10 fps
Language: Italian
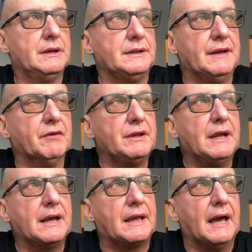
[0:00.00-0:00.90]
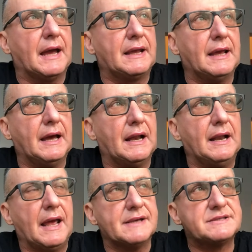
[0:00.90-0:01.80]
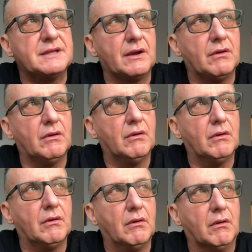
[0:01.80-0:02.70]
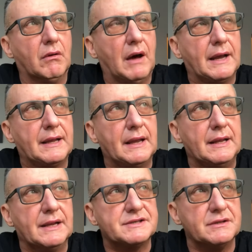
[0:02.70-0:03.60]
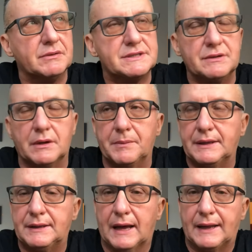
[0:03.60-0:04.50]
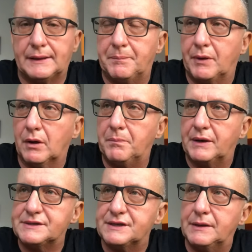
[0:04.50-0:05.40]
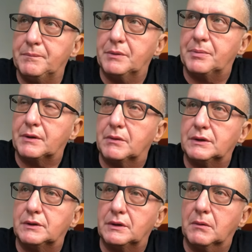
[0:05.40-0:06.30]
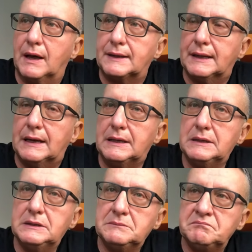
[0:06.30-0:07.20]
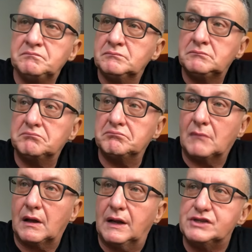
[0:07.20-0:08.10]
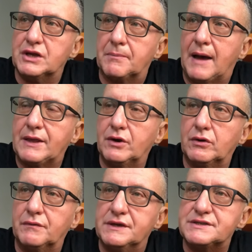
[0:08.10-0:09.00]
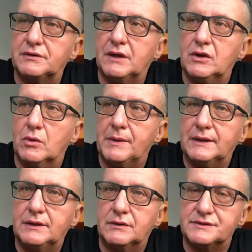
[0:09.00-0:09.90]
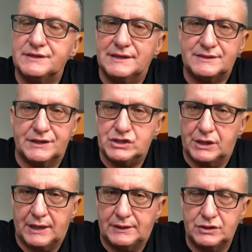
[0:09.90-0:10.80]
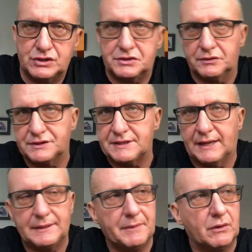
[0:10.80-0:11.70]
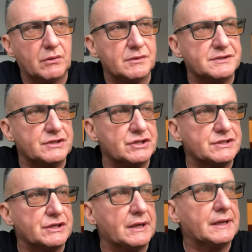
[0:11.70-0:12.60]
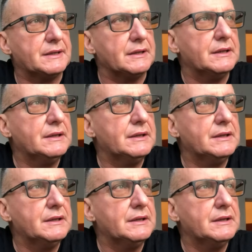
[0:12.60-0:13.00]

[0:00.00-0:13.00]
Devo dire che anche all'estero, anche lì la situazione è aumentata, però per esempio per quanto riguarda la Germania non ho visto degli aumenti così esagerati, ci sono stati ma non così esagerati.